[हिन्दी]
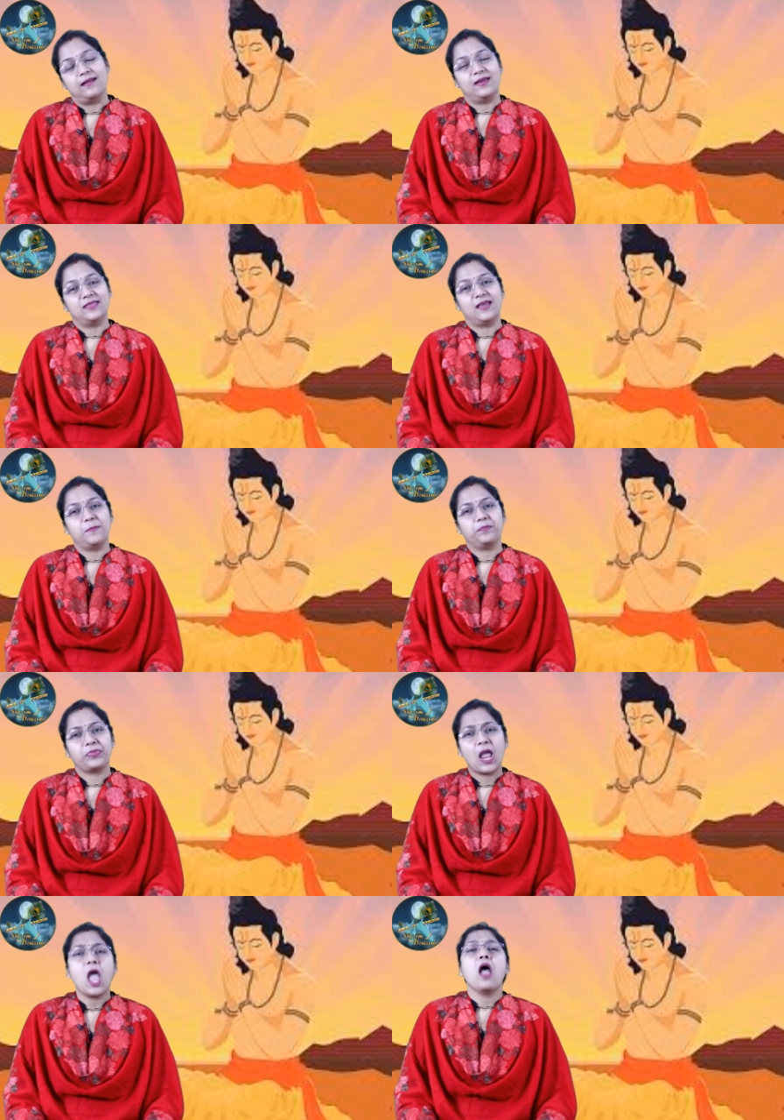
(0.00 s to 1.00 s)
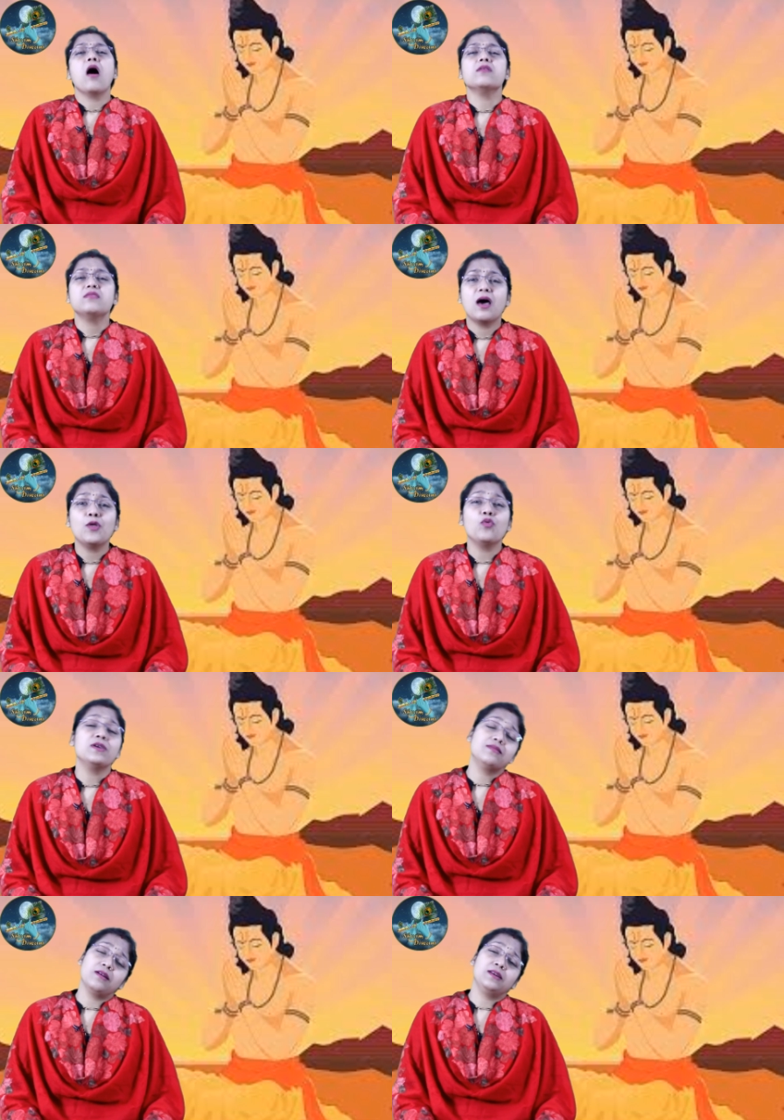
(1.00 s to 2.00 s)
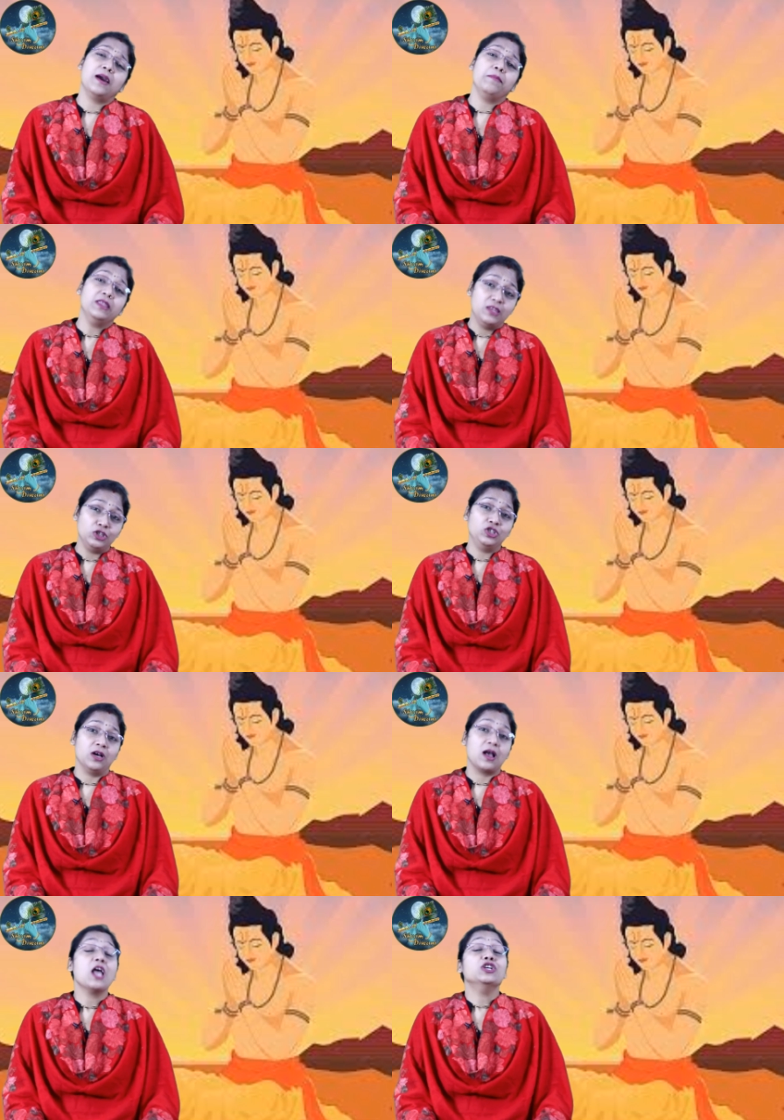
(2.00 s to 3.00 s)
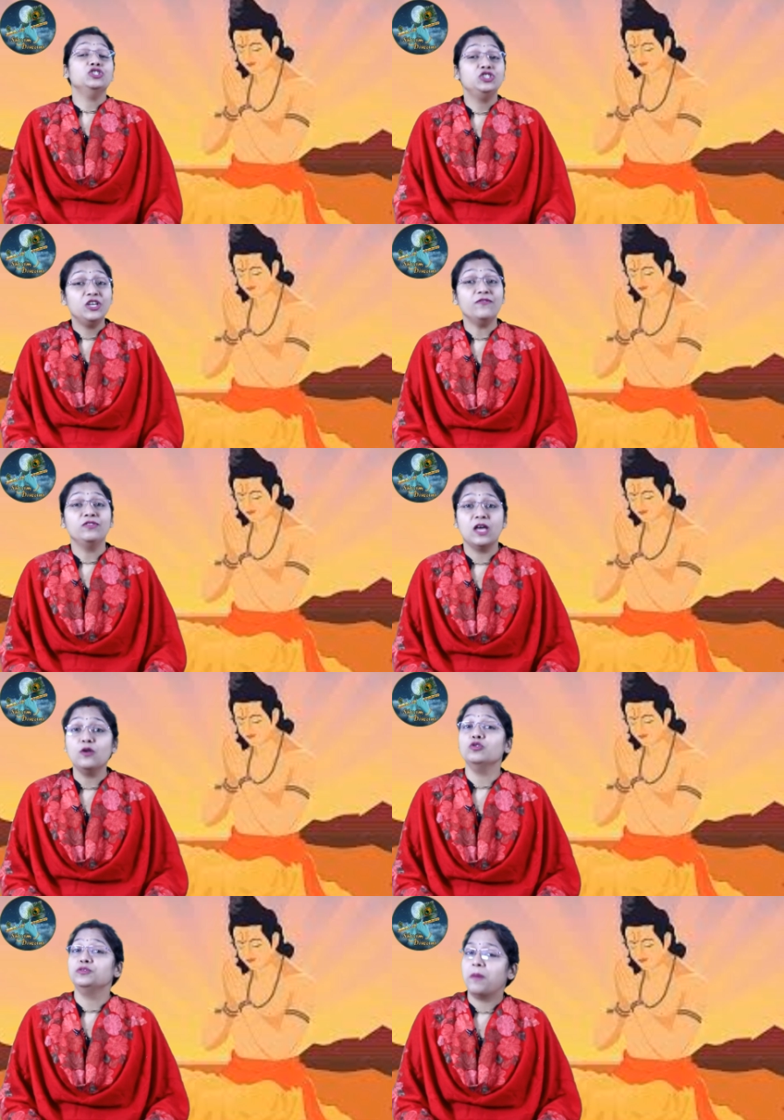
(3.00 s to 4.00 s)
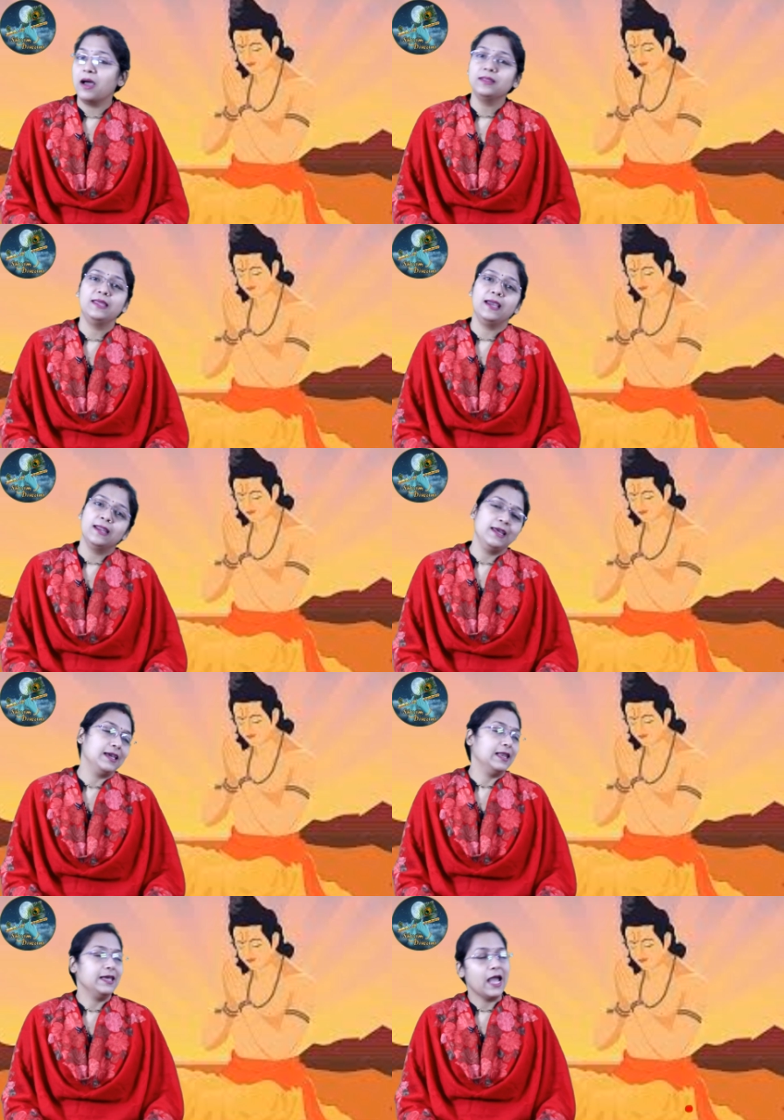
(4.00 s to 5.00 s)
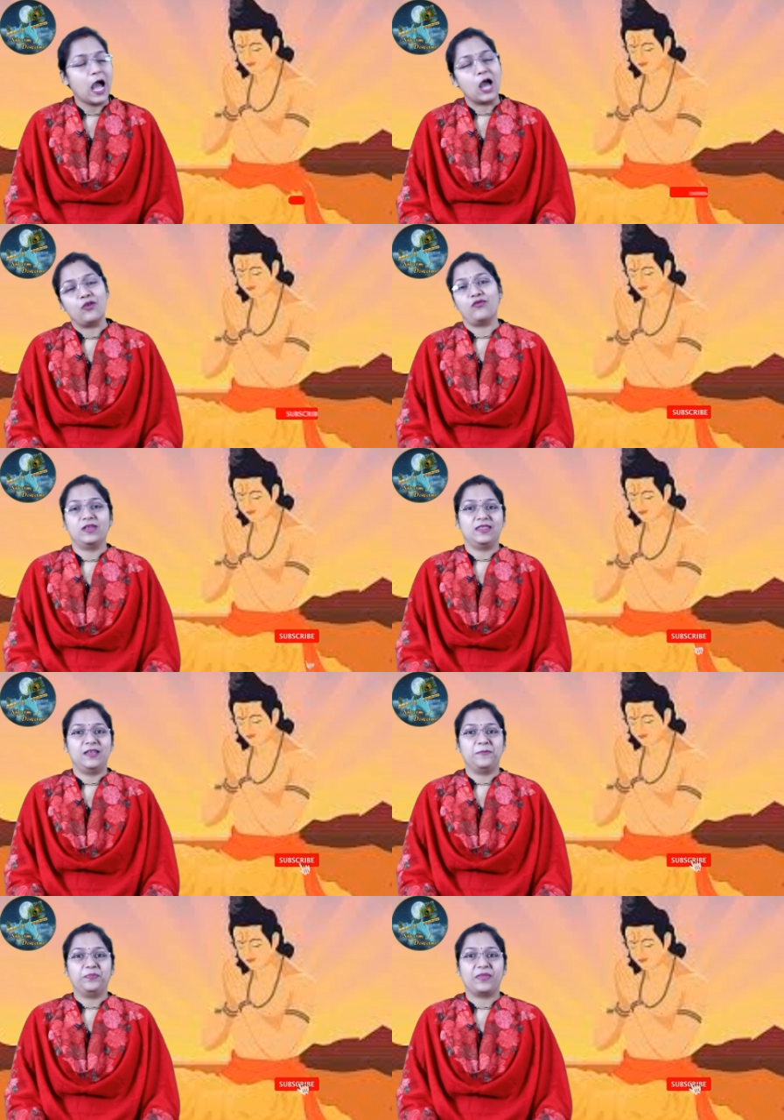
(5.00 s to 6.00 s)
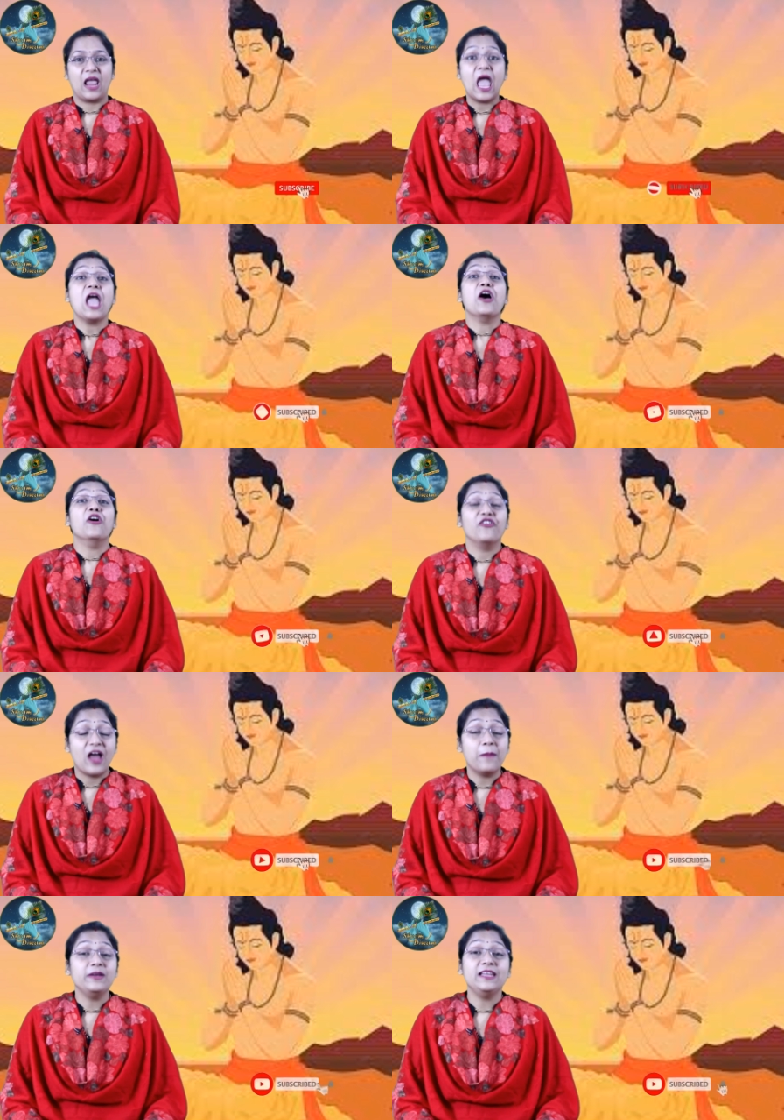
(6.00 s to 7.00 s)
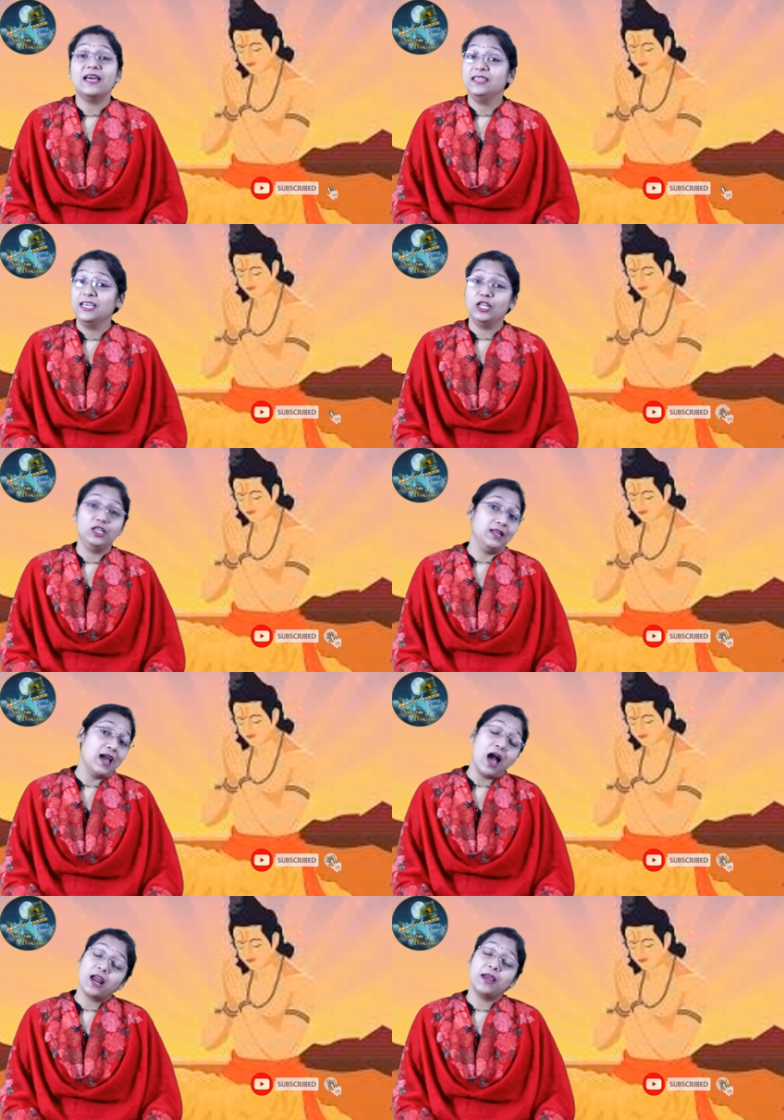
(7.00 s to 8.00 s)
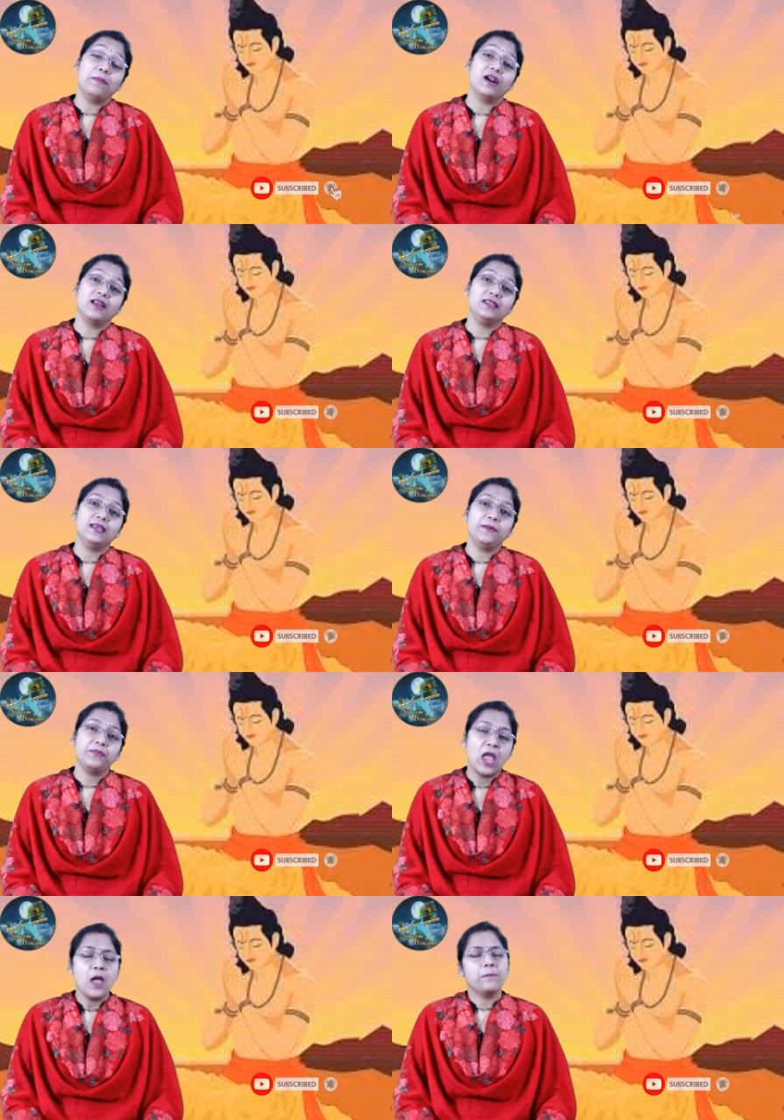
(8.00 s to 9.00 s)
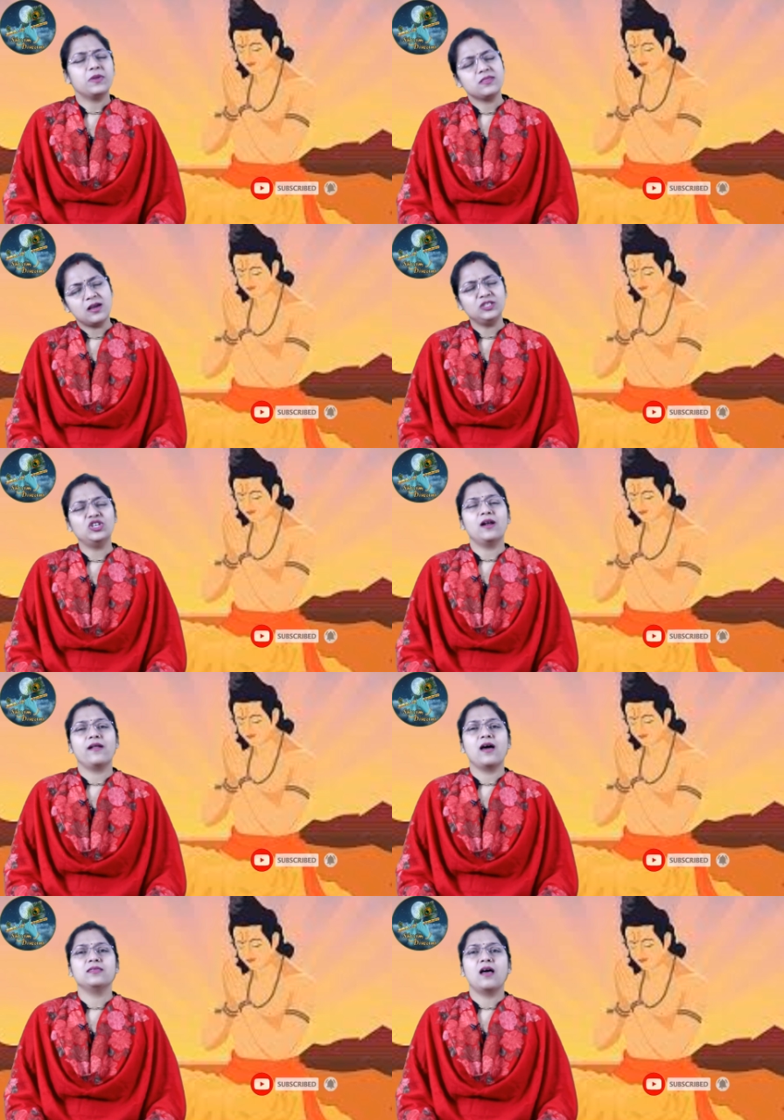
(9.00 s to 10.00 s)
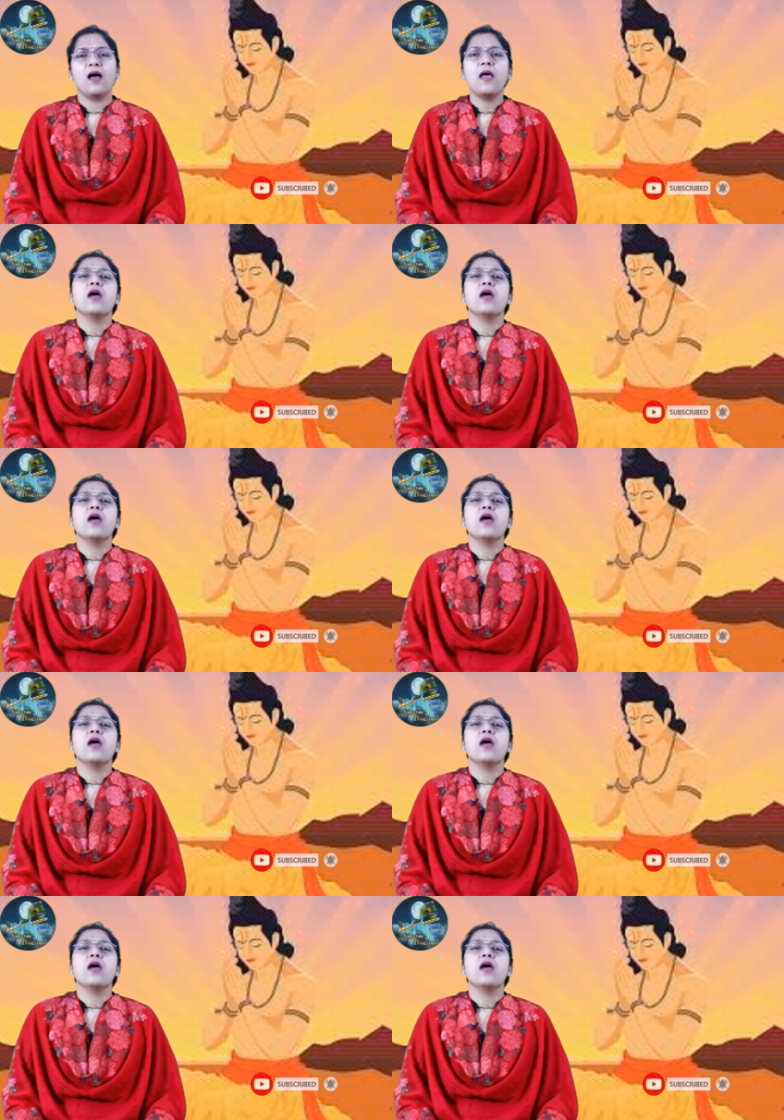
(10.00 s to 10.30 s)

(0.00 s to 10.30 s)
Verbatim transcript: कर रहे थे हजारों की संख्या में दर्शक शिव धनुष भंग देखने के लिए आए हुए थे रामलीला धीरे धीरे आगे बढ़ रही थी प्रसंग चल रहा था